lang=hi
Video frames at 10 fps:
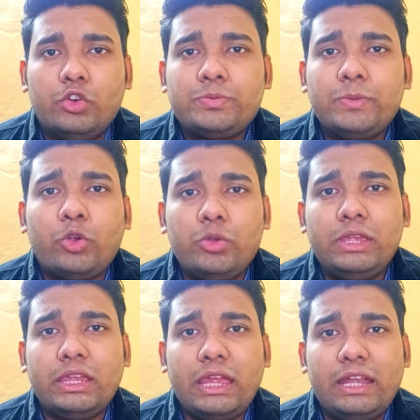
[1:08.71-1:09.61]
उसमें कोई
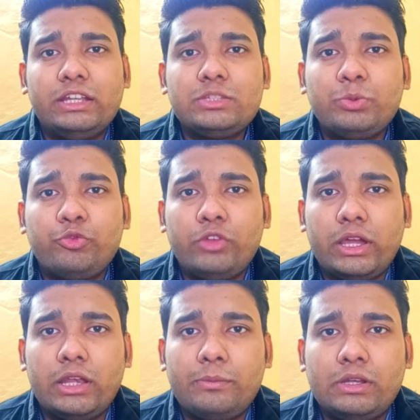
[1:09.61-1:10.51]
भी एक एड्रेस प्रूफ
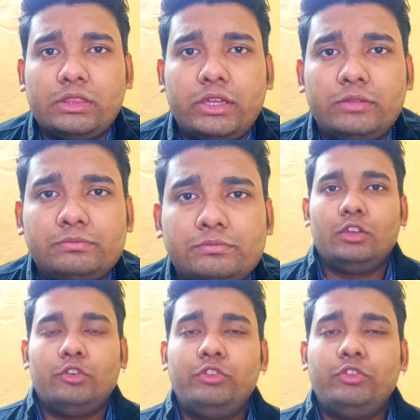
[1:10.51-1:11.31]
लगाना पड़ता है